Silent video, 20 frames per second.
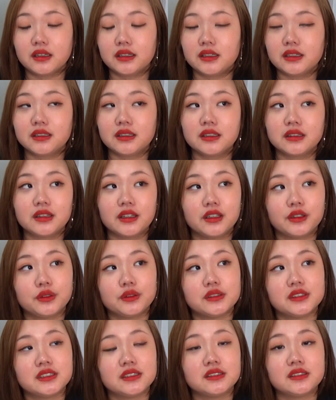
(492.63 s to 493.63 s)
生きてい
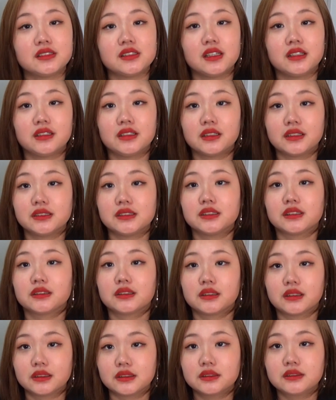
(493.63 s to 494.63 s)
く人生になっちゃっ
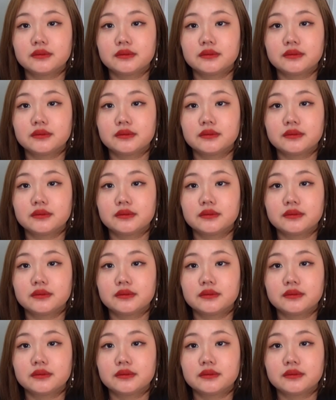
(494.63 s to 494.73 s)
た。